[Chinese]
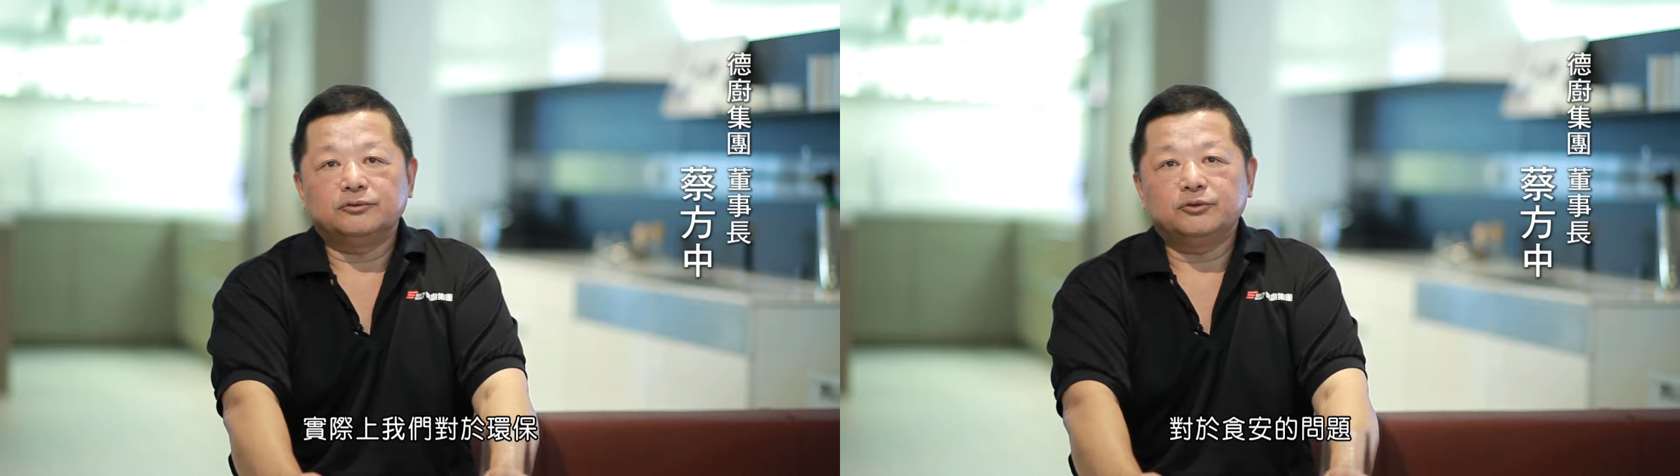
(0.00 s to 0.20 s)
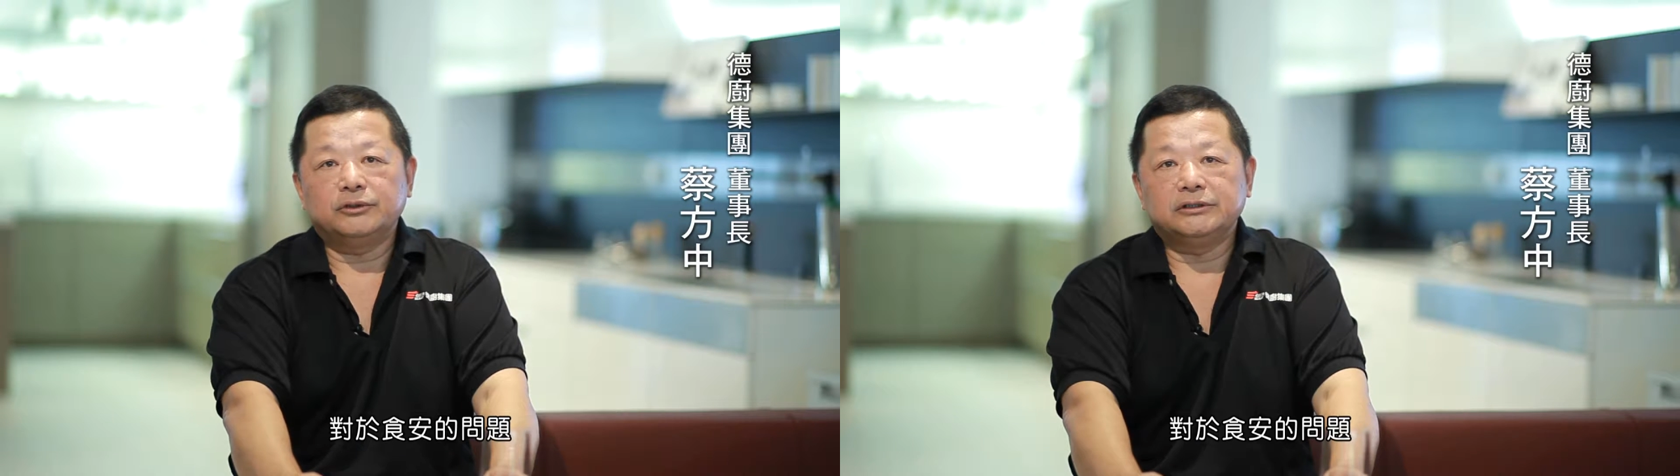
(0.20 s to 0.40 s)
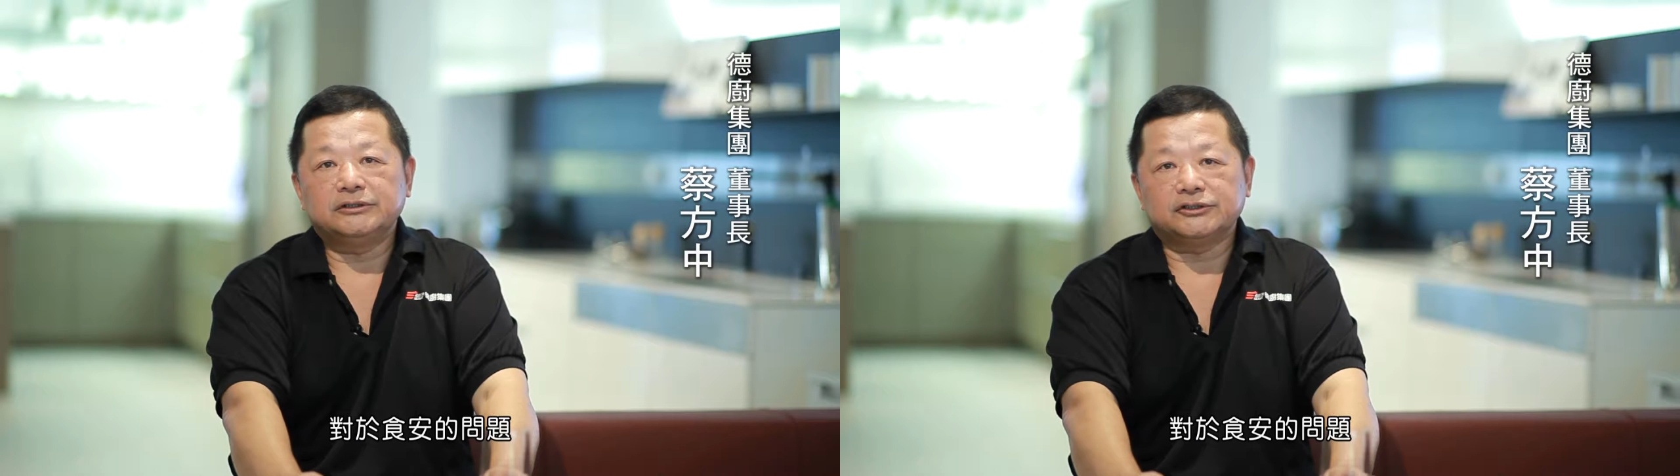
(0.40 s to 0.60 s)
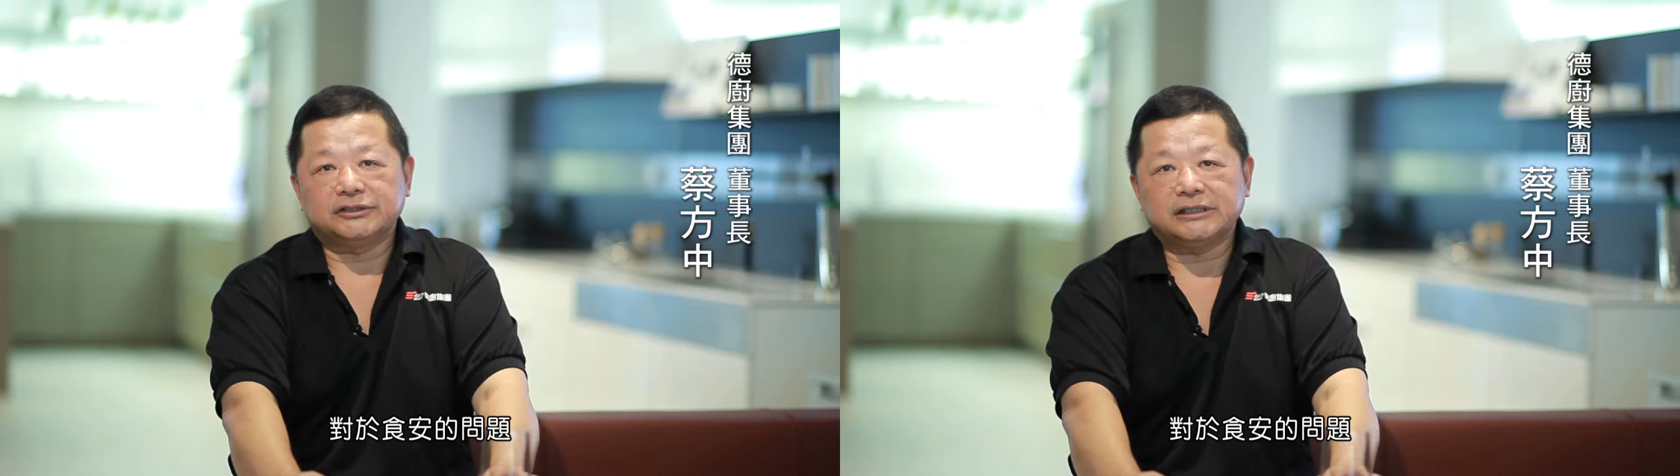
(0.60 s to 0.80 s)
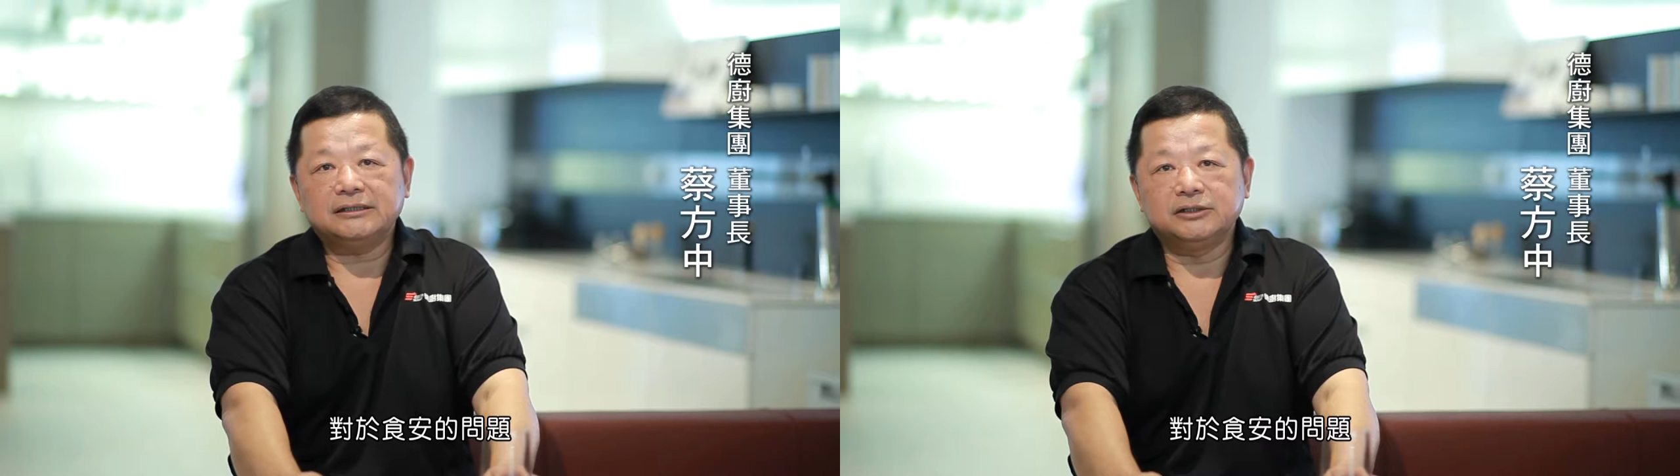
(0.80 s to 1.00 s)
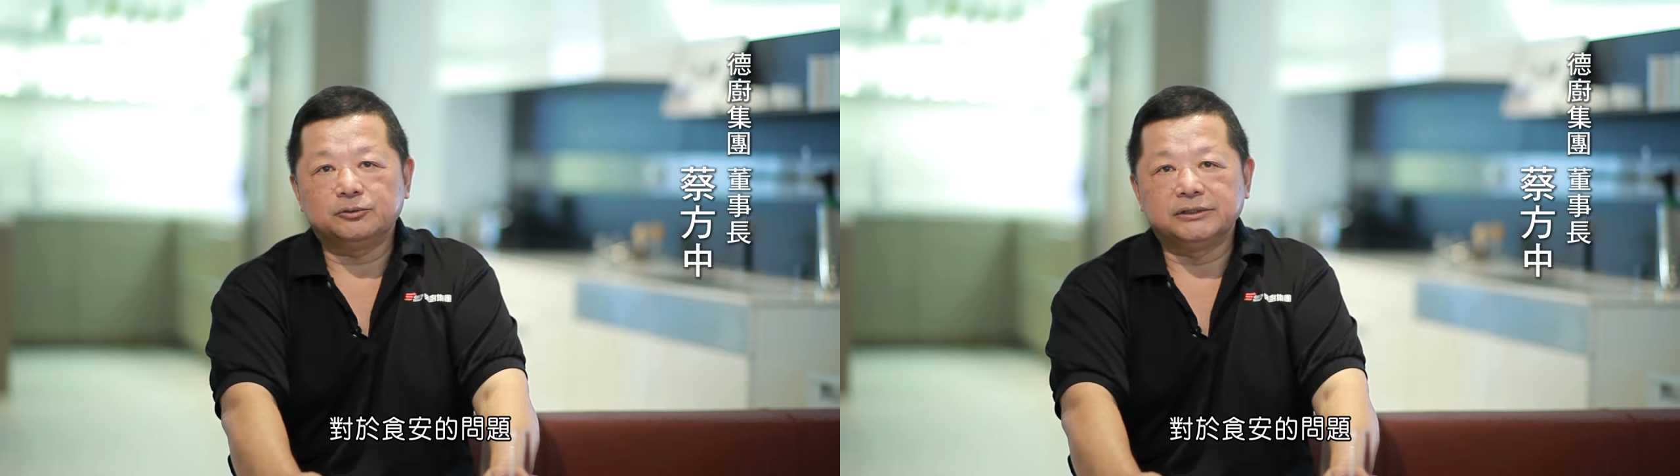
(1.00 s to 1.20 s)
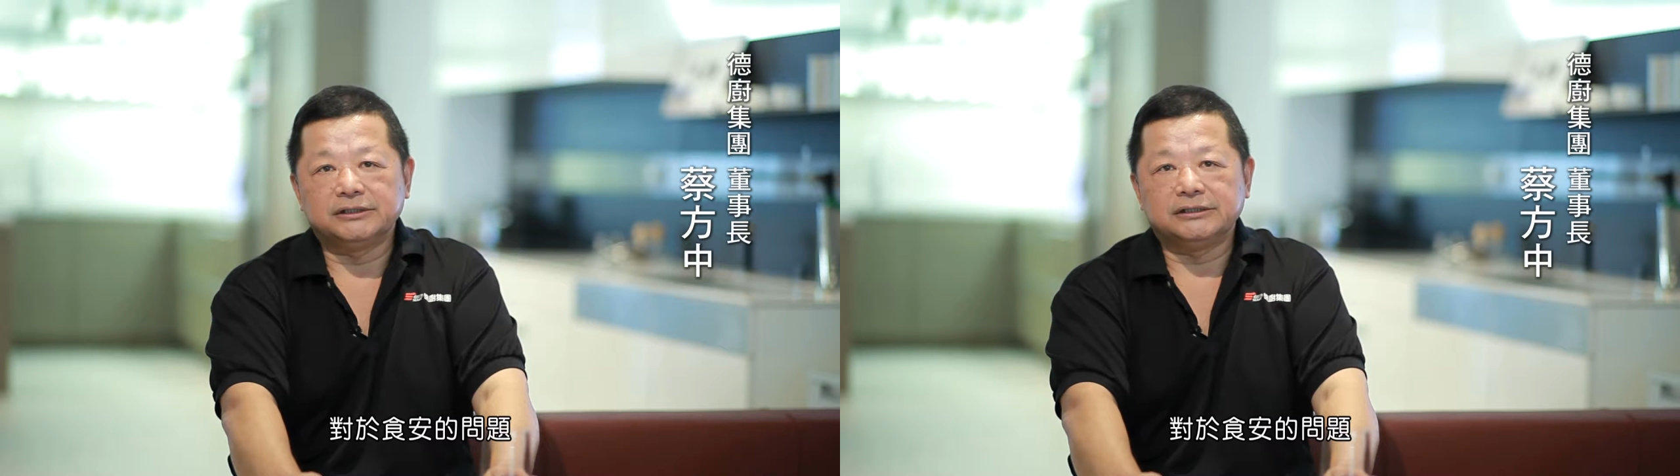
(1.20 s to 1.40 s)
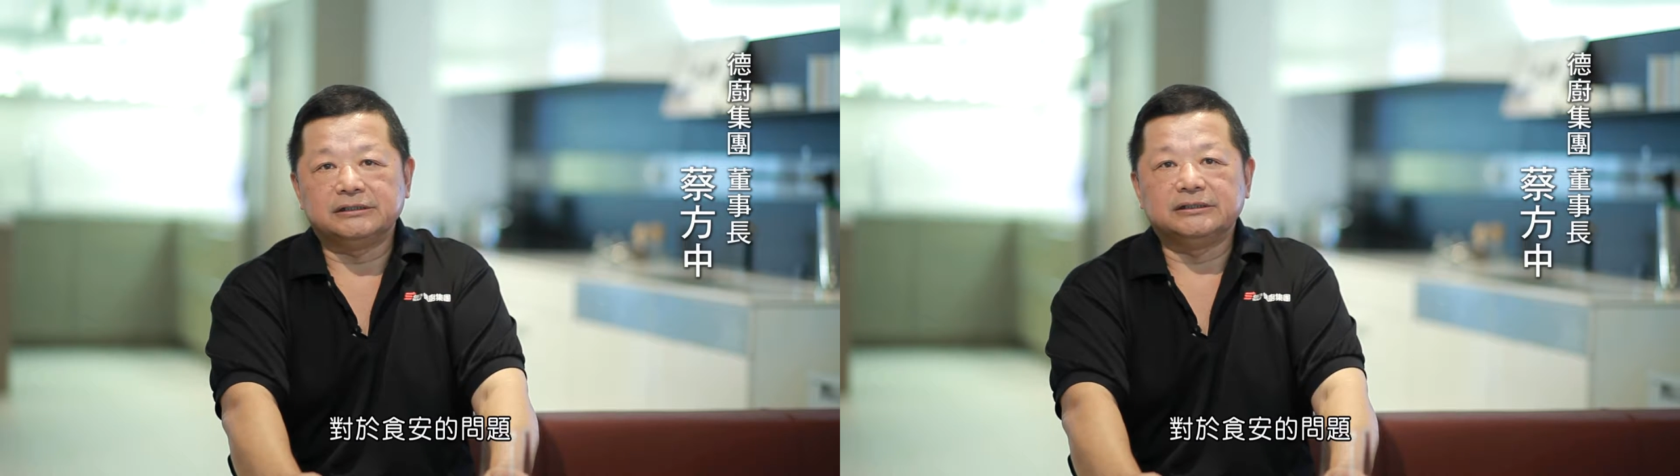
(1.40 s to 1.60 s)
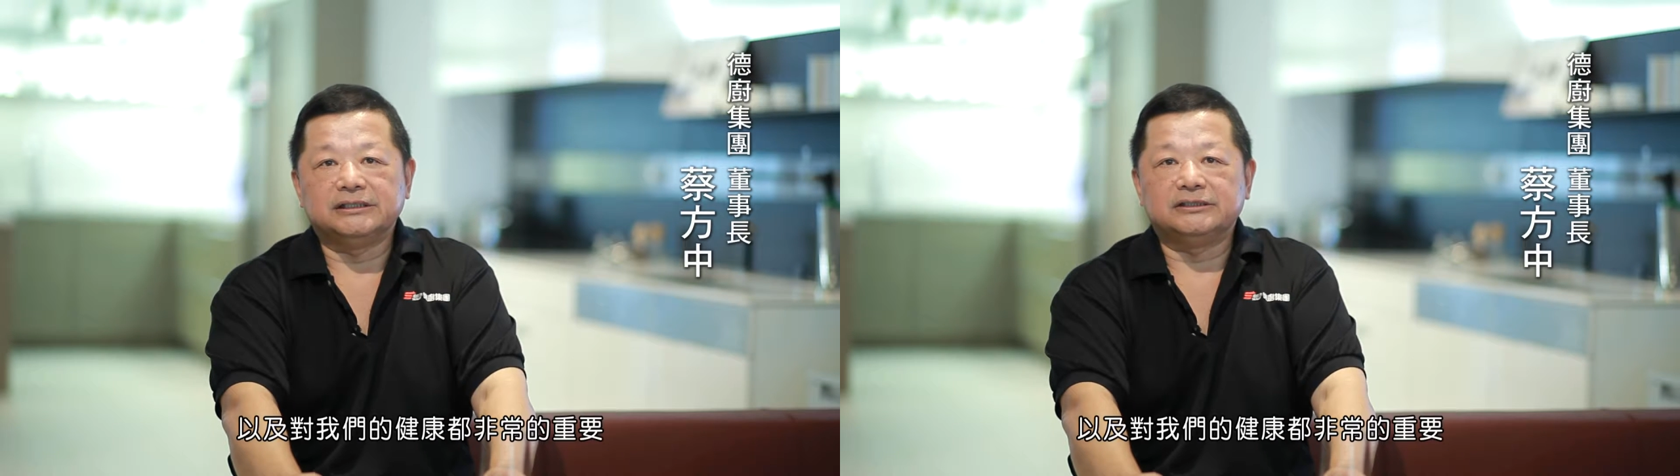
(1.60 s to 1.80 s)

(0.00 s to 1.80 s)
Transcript: 对于食安的问题，